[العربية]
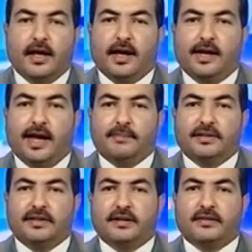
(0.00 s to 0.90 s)
إلى
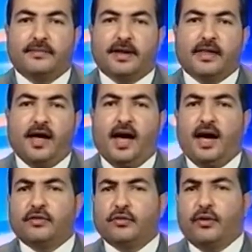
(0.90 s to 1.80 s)
مدينة البيضاء
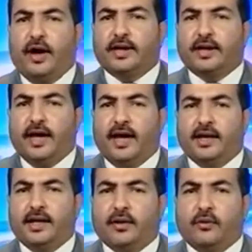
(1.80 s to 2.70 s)
حيث يعاني
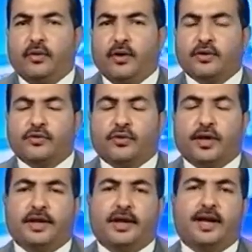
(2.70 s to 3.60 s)
أهالي
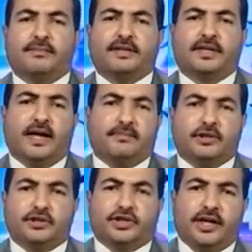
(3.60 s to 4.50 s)
وسكان المدينة
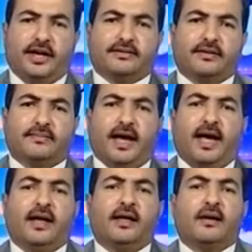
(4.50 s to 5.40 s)
من شحة
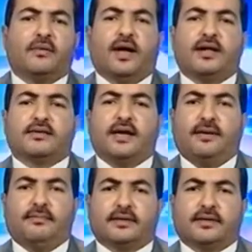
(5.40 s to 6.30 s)
المياه
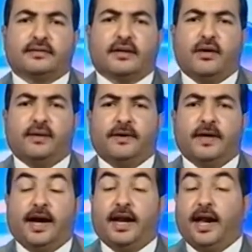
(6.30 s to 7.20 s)
وزحمة
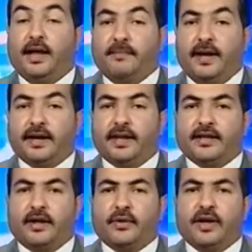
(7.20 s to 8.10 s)
الطوابير على الآبار
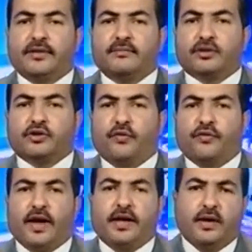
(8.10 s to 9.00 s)
اليدوية
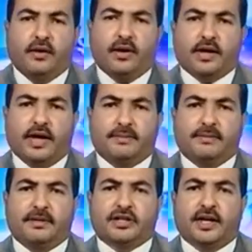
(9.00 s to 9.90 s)
المكشوفة وغياب
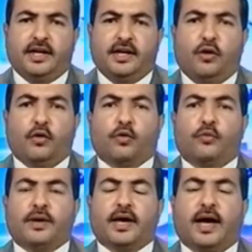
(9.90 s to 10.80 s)
المشاريع
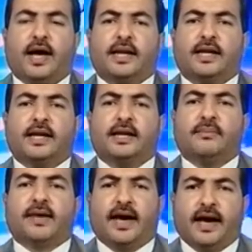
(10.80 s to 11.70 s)
الحكومية
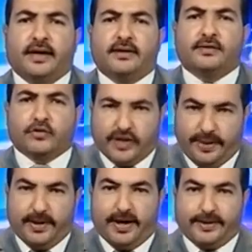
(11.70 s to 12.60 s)
للمياه نتابع